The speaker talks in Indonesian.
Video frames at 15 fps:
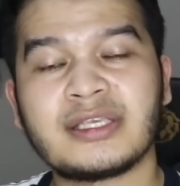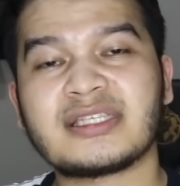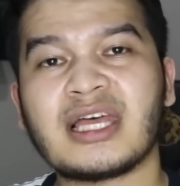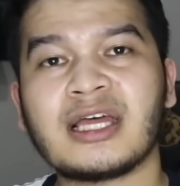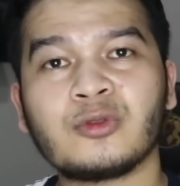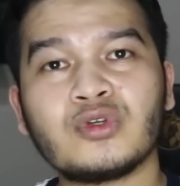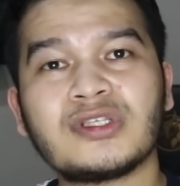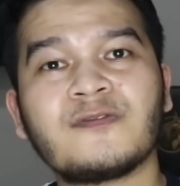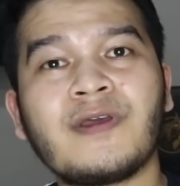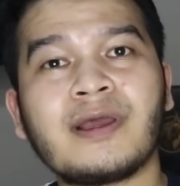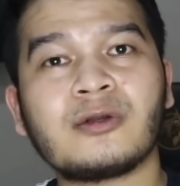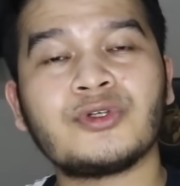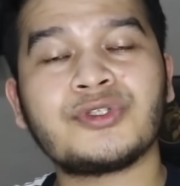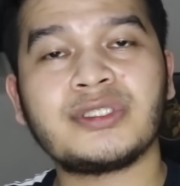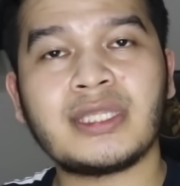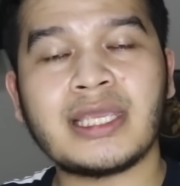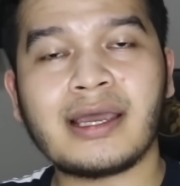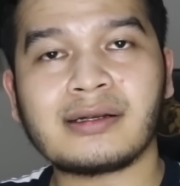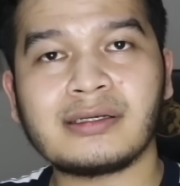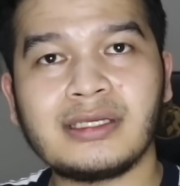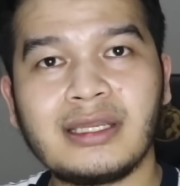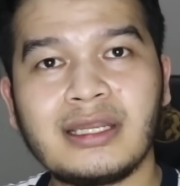Status Fergus
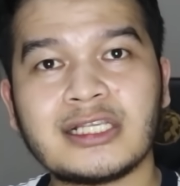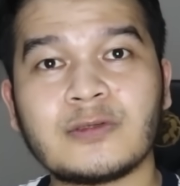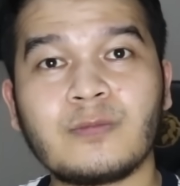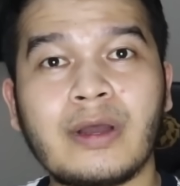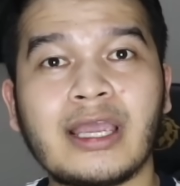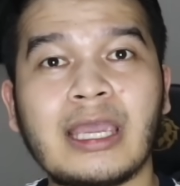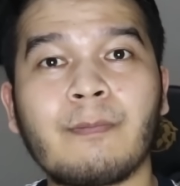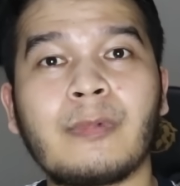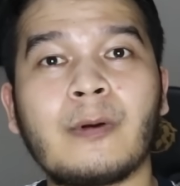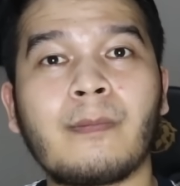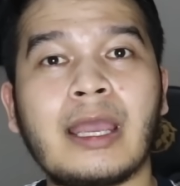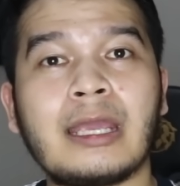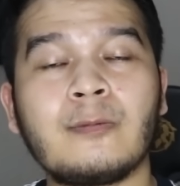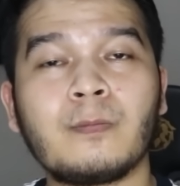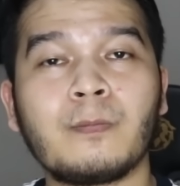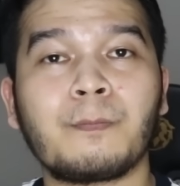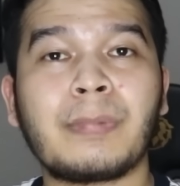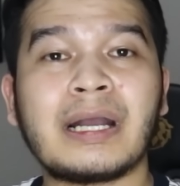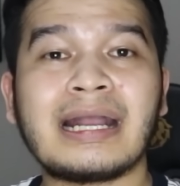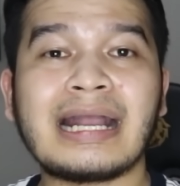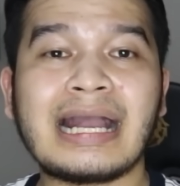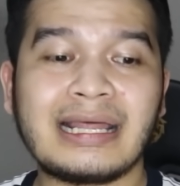Tierney ini sebagai pemain
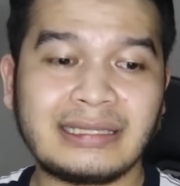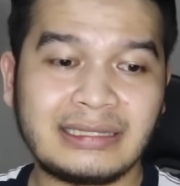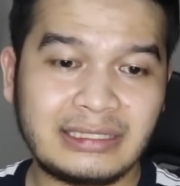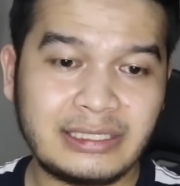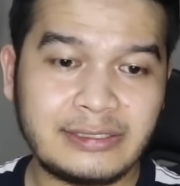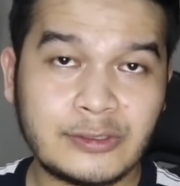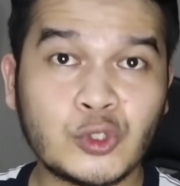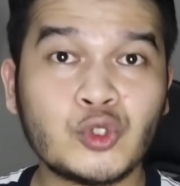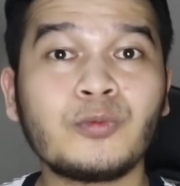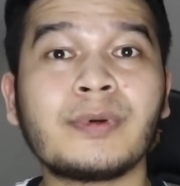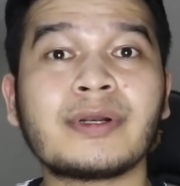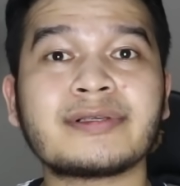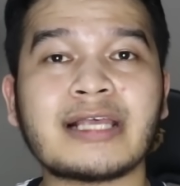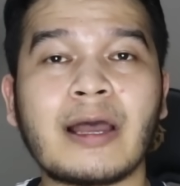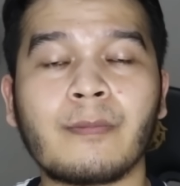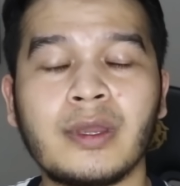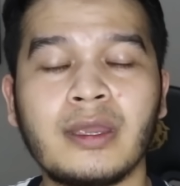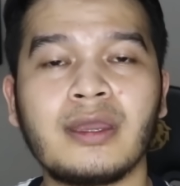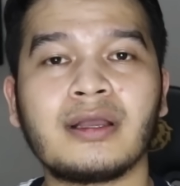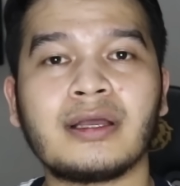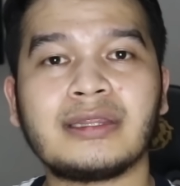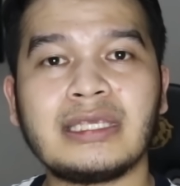pengganti super sub
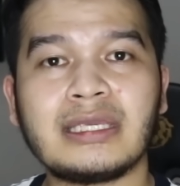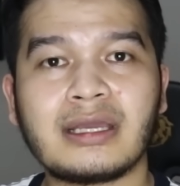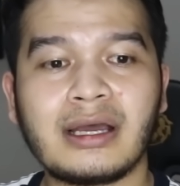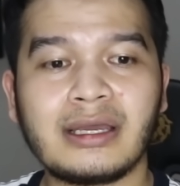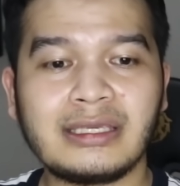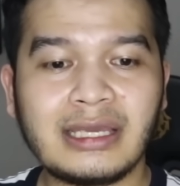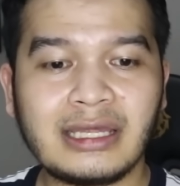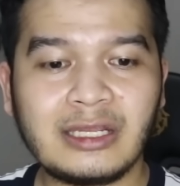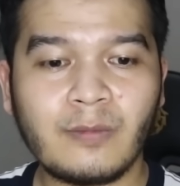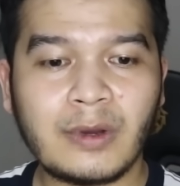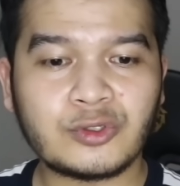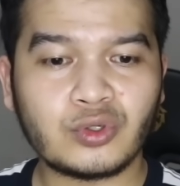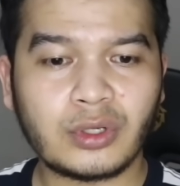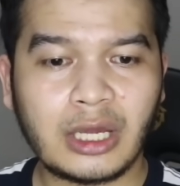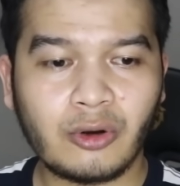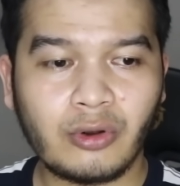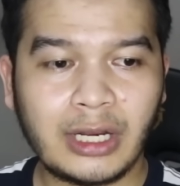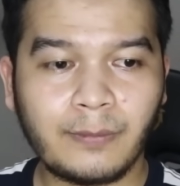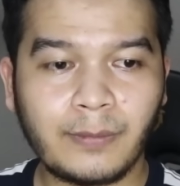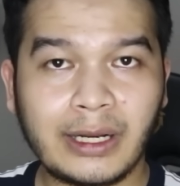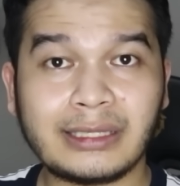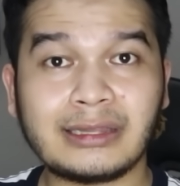ketika ia dimasukkan
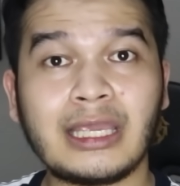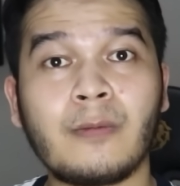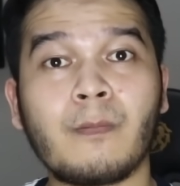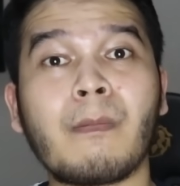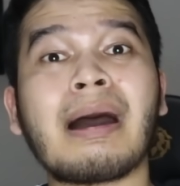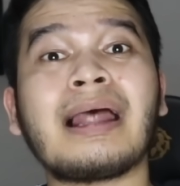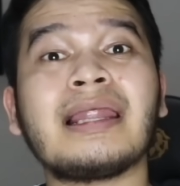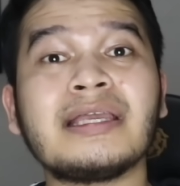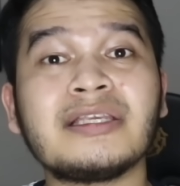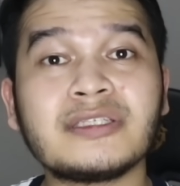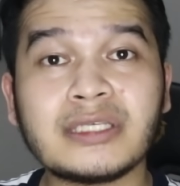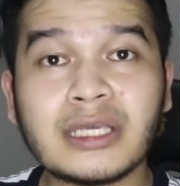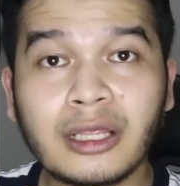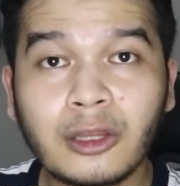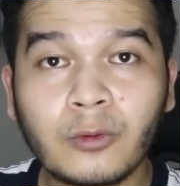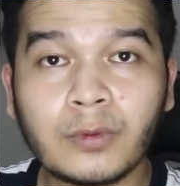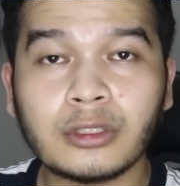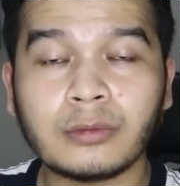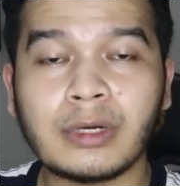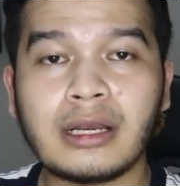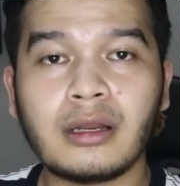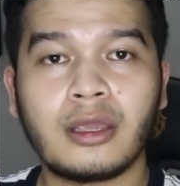oleh pelatih Malaysia
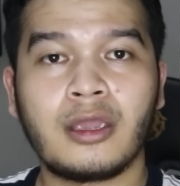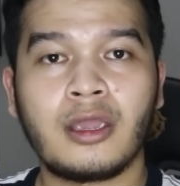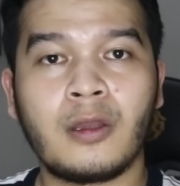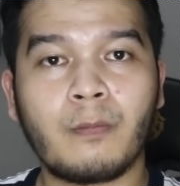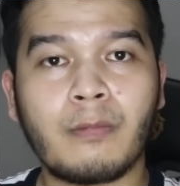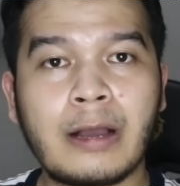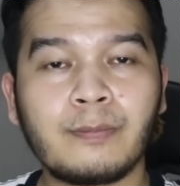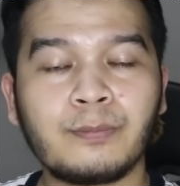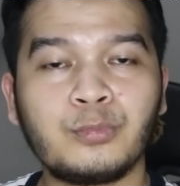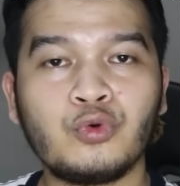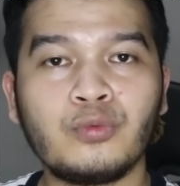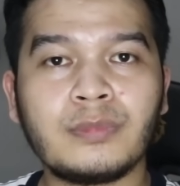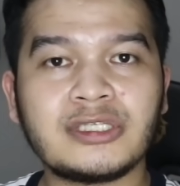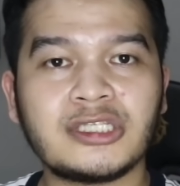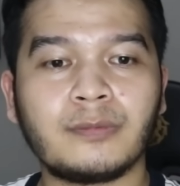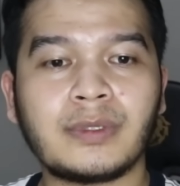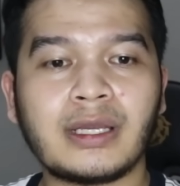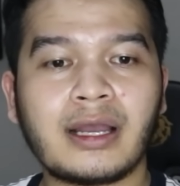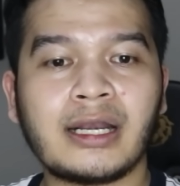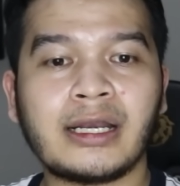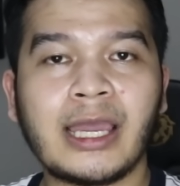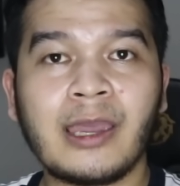teman-teman mampu
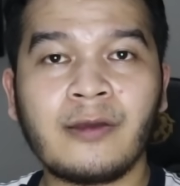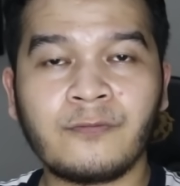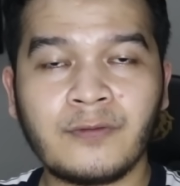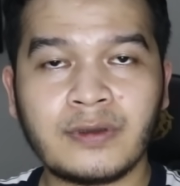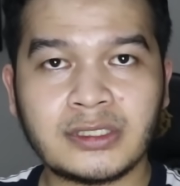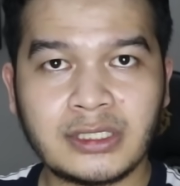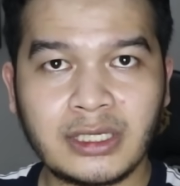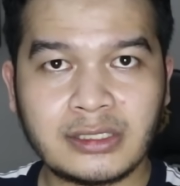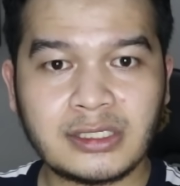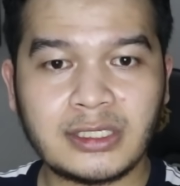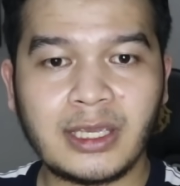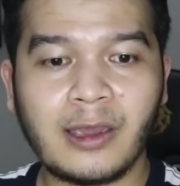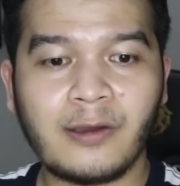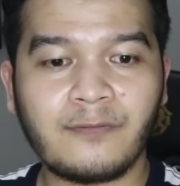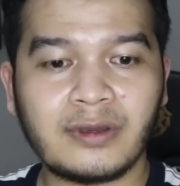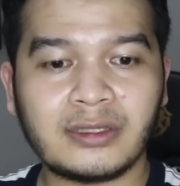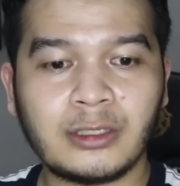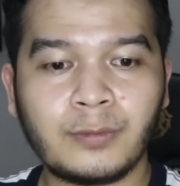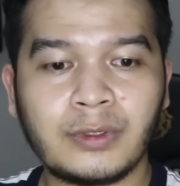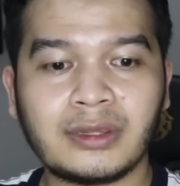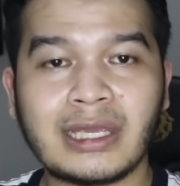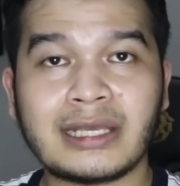menciptakan efisiensi
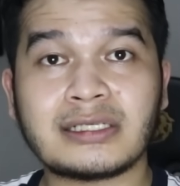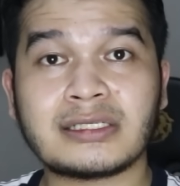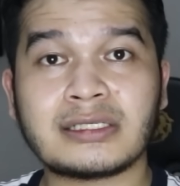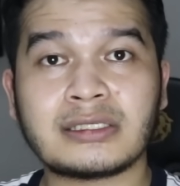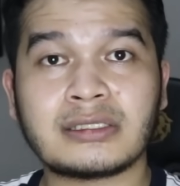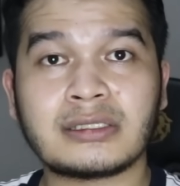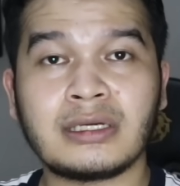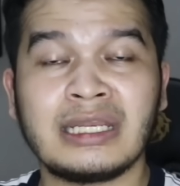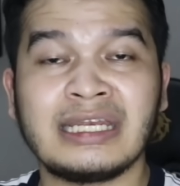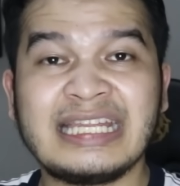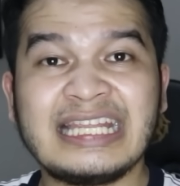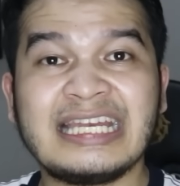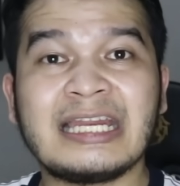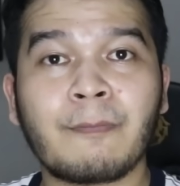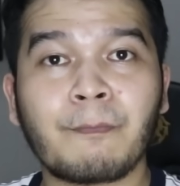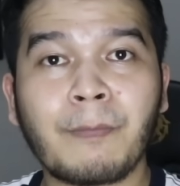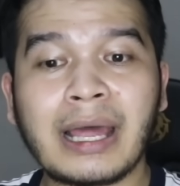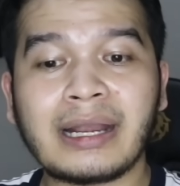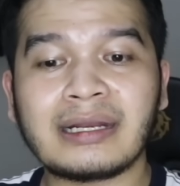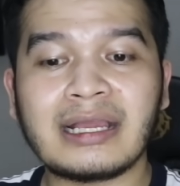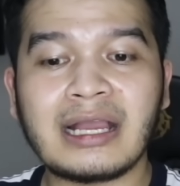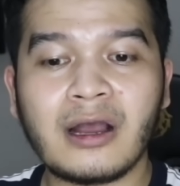efektivitas di
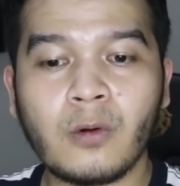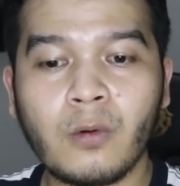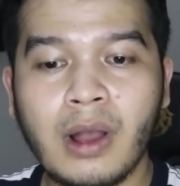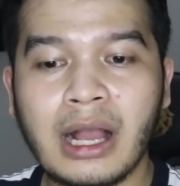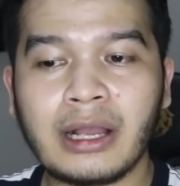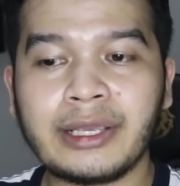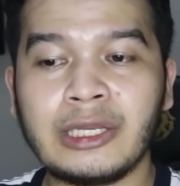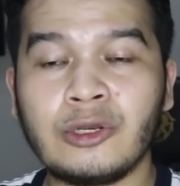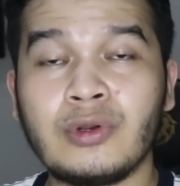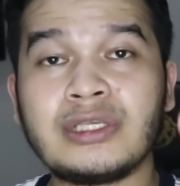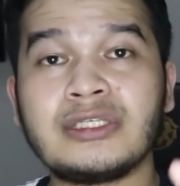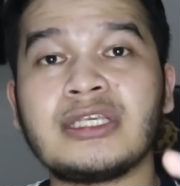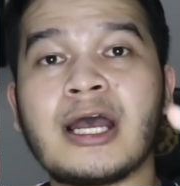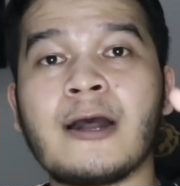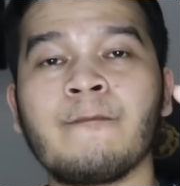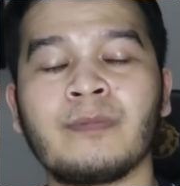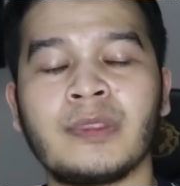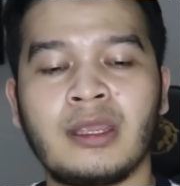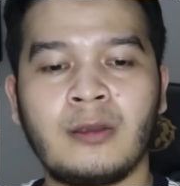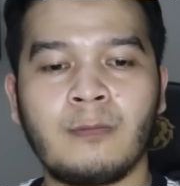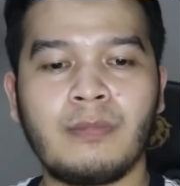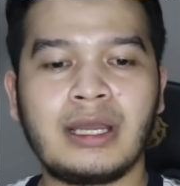depan gawang Indonesia
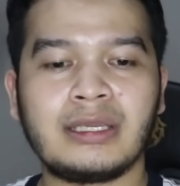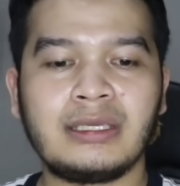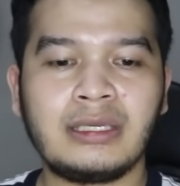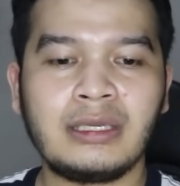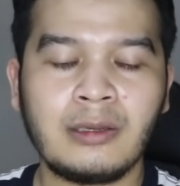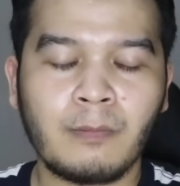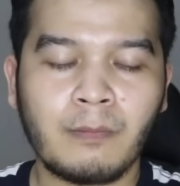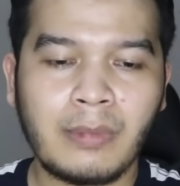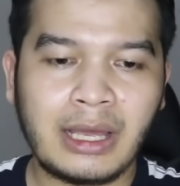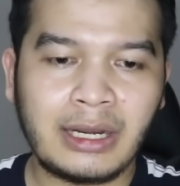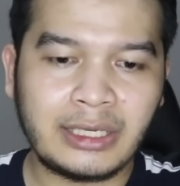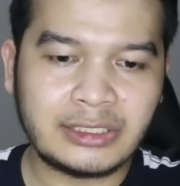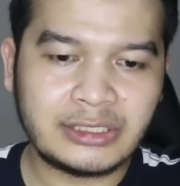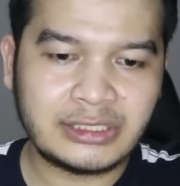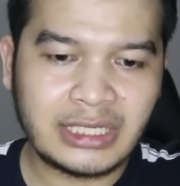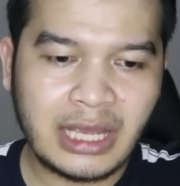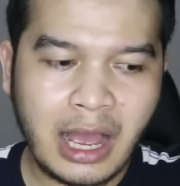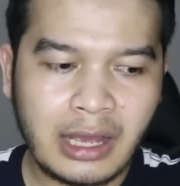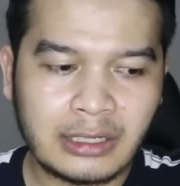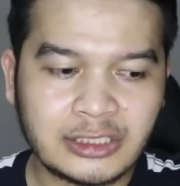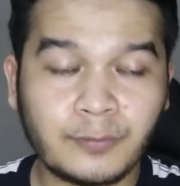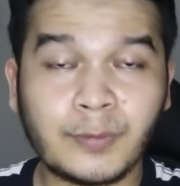bagi Malaysia.